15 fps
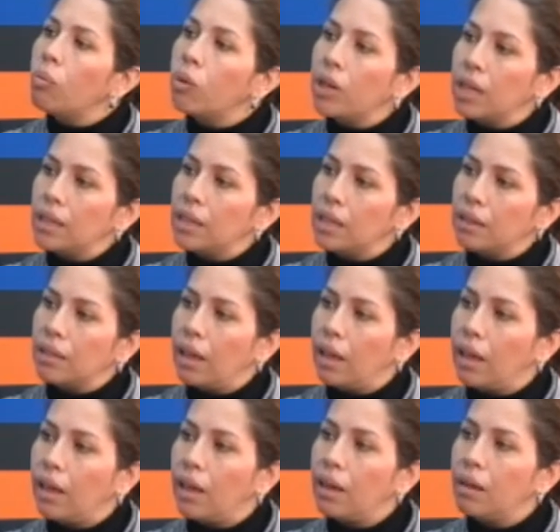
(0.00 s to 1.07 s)
muy
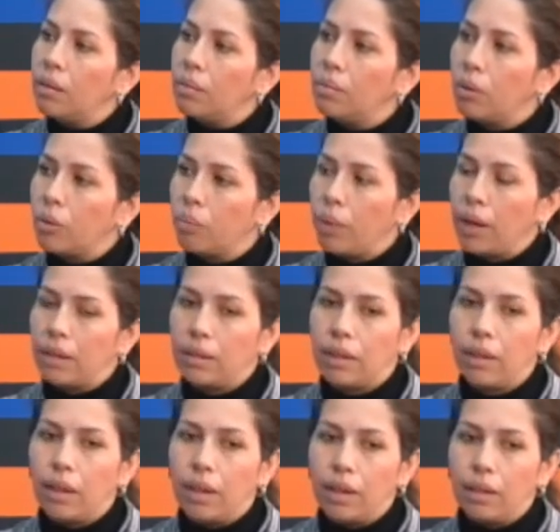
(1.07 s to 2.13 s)
acertada por parte
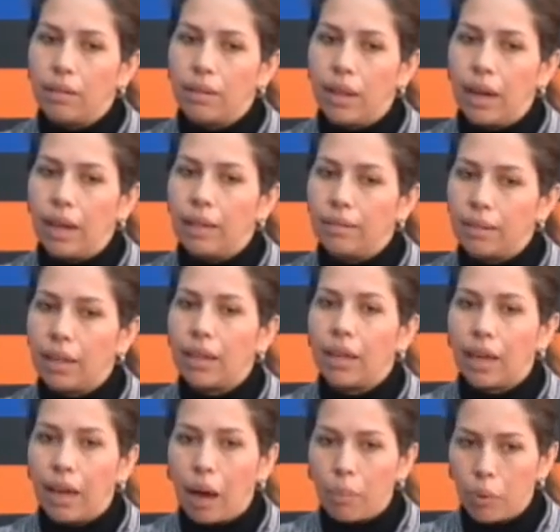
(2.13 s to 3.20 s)
de, la gente
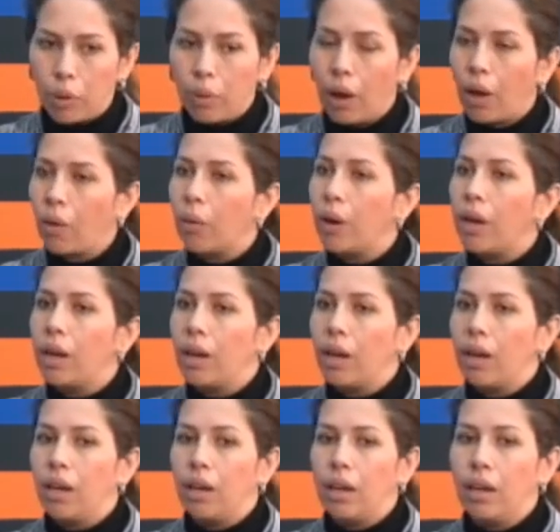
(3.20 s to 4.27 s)
que ha probado
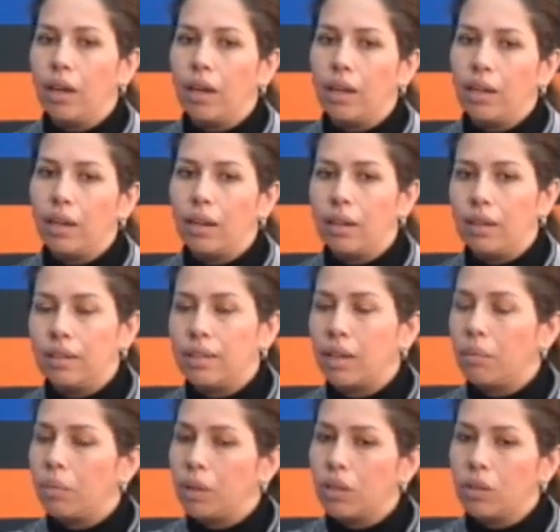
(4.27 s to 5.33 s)
el,
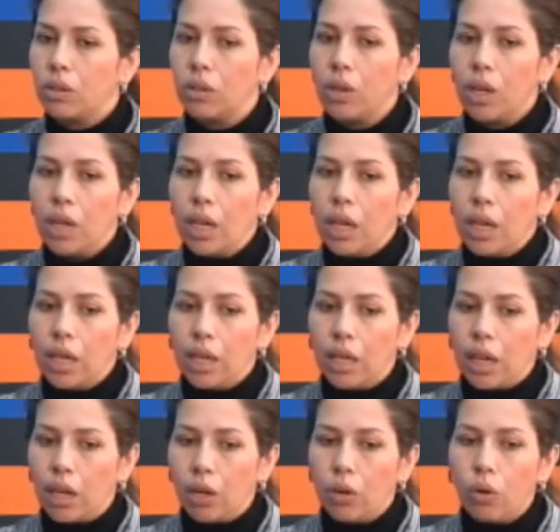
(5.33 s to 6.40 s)
servicio y
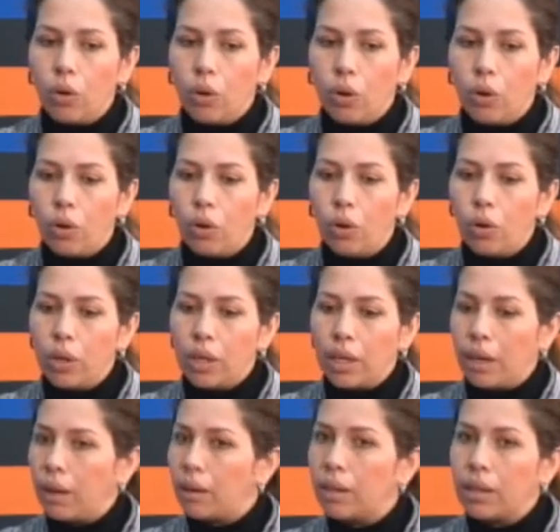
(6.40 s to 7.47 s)
que, no, y
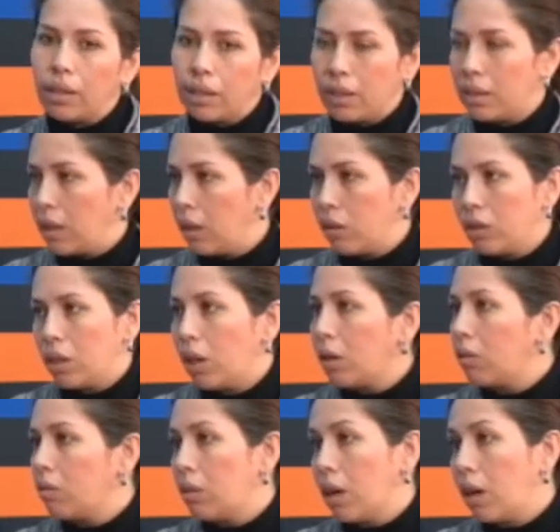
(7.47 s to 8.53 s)
que, que se ha encontrado
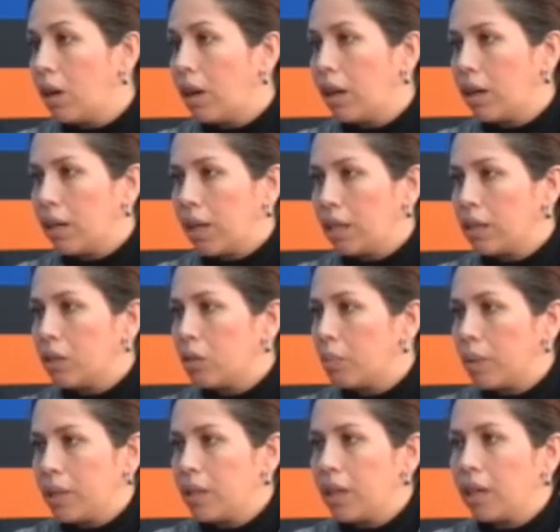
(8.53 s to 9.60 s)
con una grata
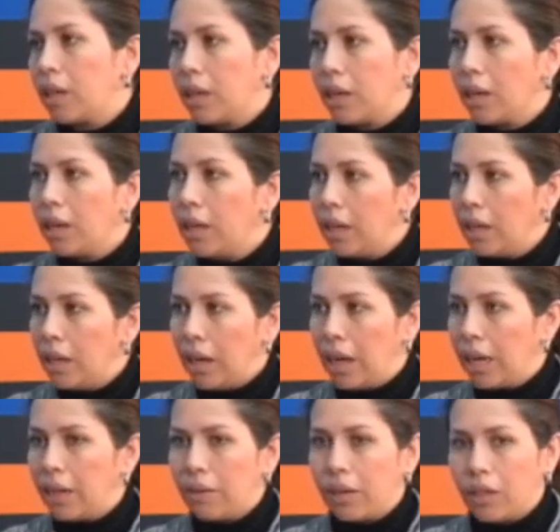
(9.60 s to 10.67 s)
sorpresa de que
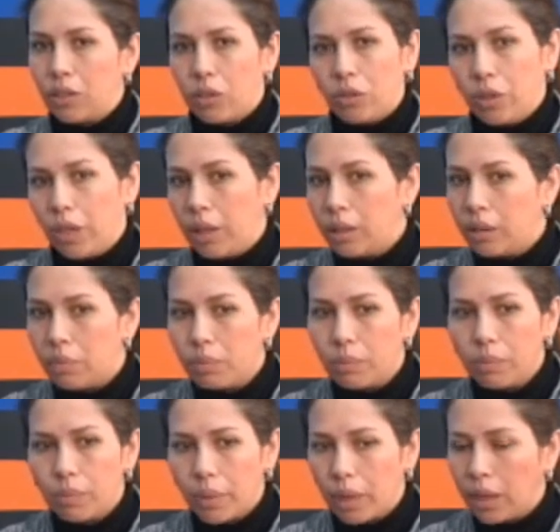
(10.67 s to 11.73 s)
la navegación es
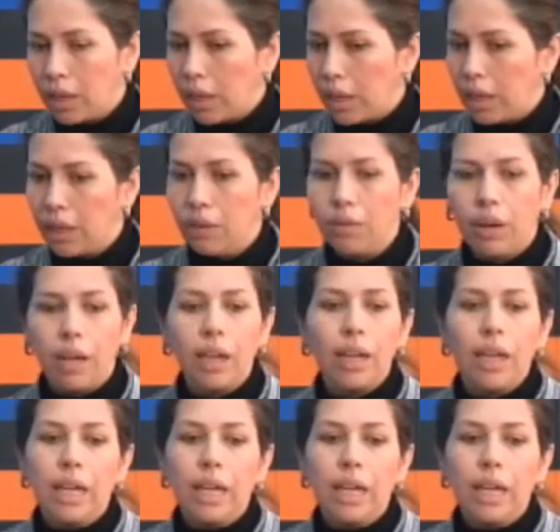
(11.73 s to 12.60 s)
increíble,